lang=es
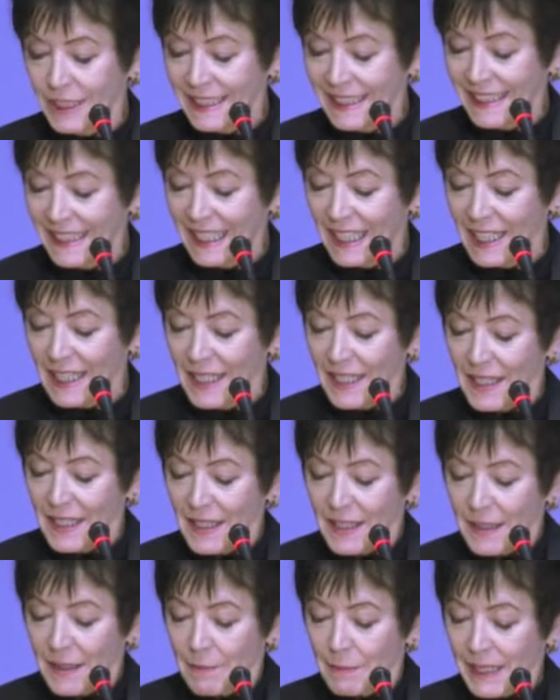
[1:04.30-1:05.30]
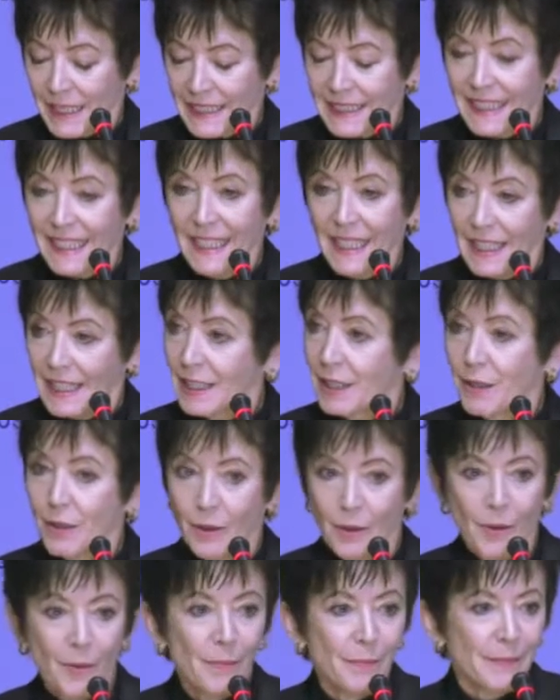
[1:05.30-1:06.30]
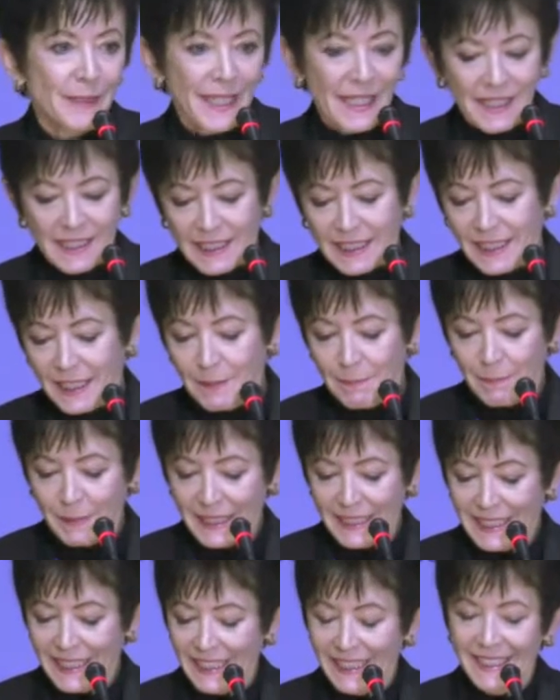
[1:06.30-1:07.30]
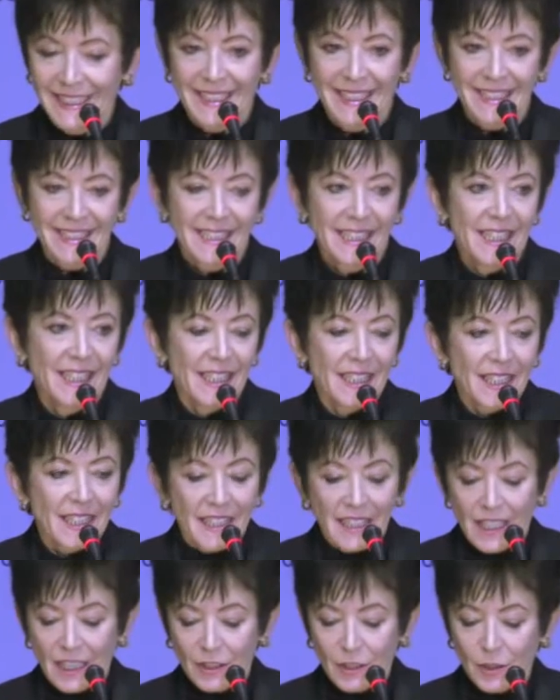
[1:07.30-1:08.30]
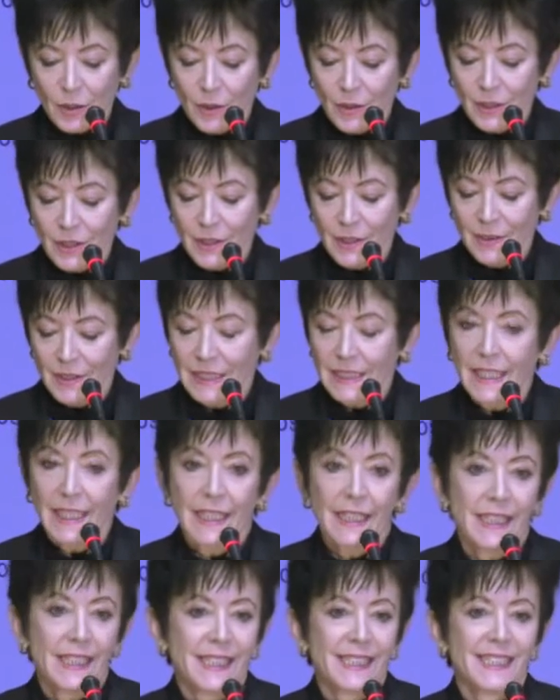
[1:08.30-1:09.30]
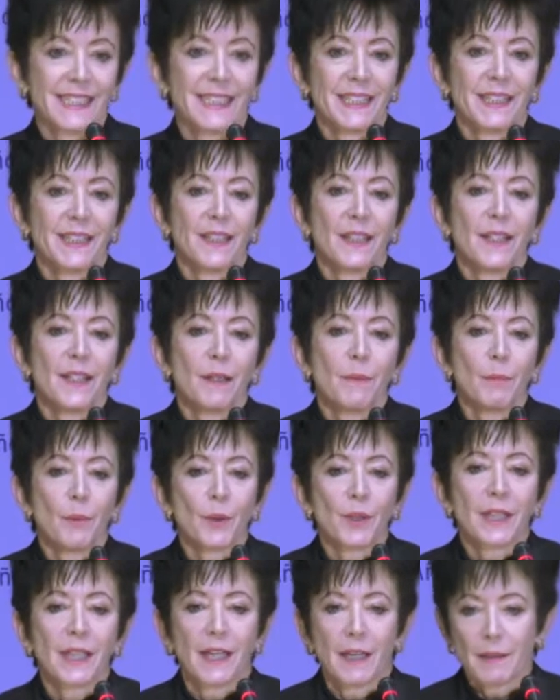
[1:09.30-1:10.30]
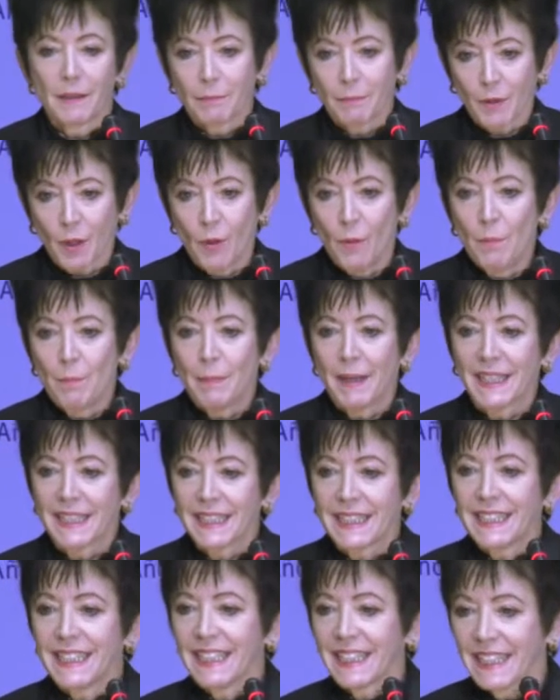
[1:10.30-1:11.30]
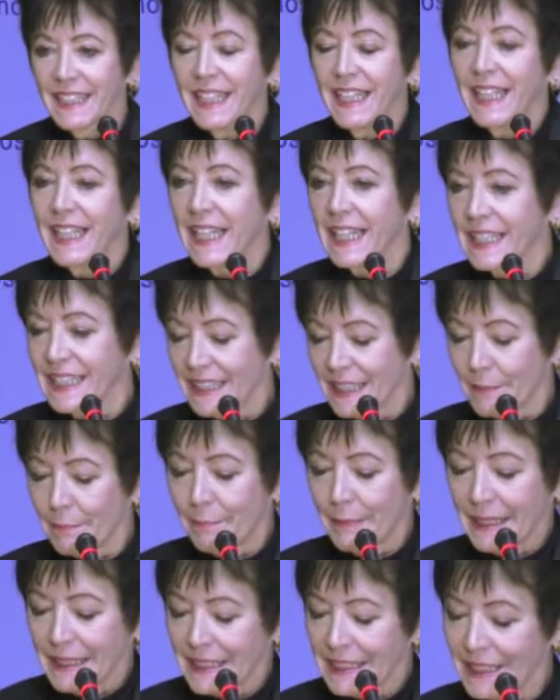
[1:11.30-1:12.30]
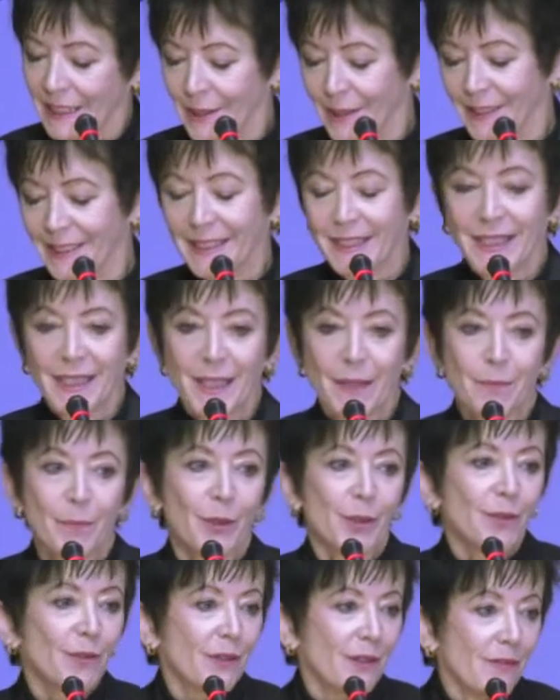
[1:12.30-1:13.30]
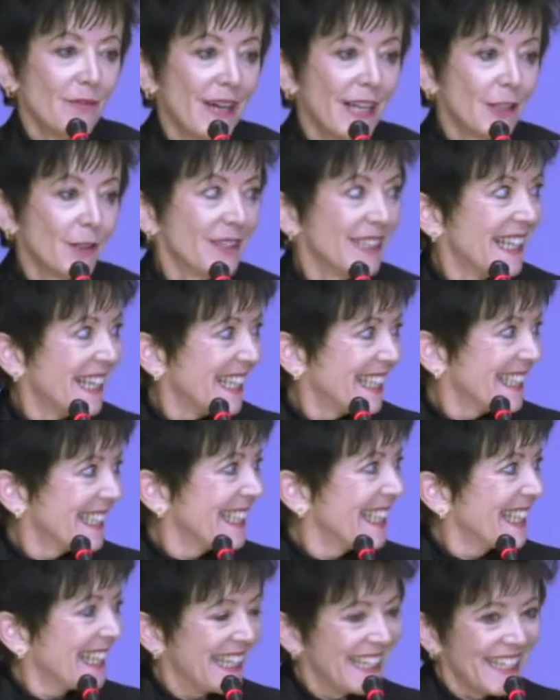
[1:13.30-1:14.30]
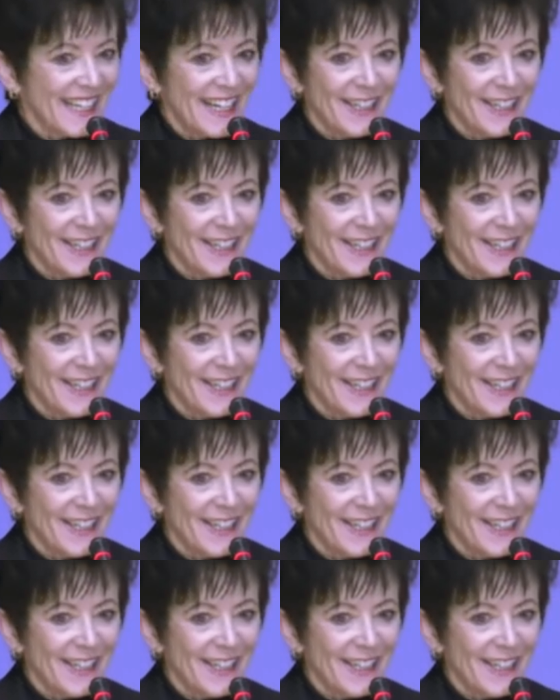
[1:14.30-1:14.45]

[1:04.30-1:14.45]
Chile, Brasil y Colombia aquí presentes y a todos ustedes por compartir esta pasión por valorar el